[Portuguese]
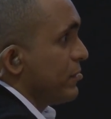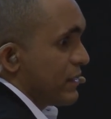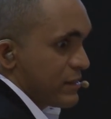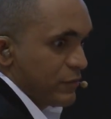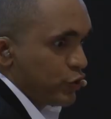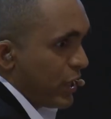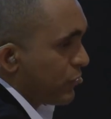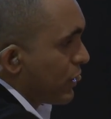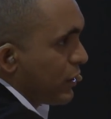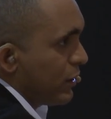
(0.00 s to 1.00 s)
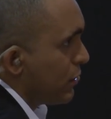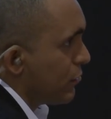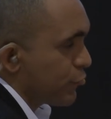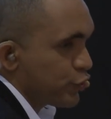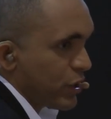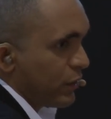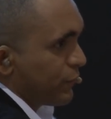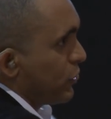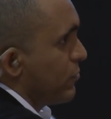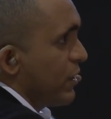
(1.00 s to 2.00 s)
Desse jeito aqui, eu vou chegar no
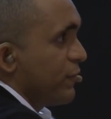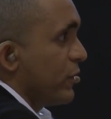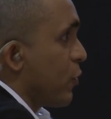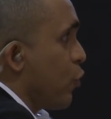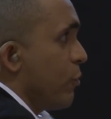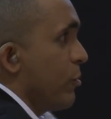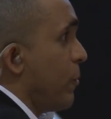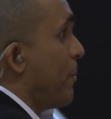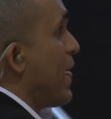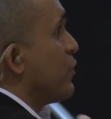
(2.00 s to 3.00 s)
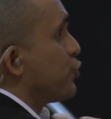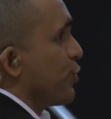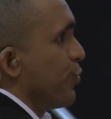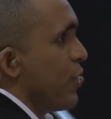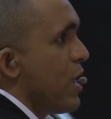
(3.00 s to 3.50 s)
final da minha vida como meu pai chegou,